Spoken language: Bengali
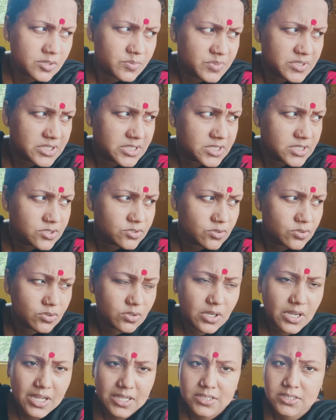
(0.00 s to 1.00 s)
বৃষ্টির জন্য
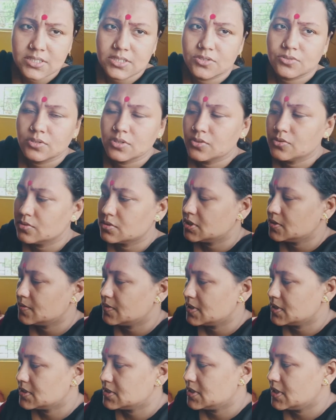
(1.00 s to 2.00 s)
কাজ ঠিক করে করতে
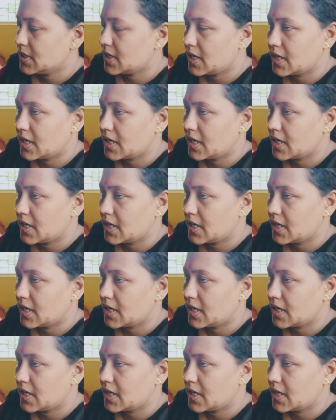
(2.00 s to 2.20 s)
পারছে না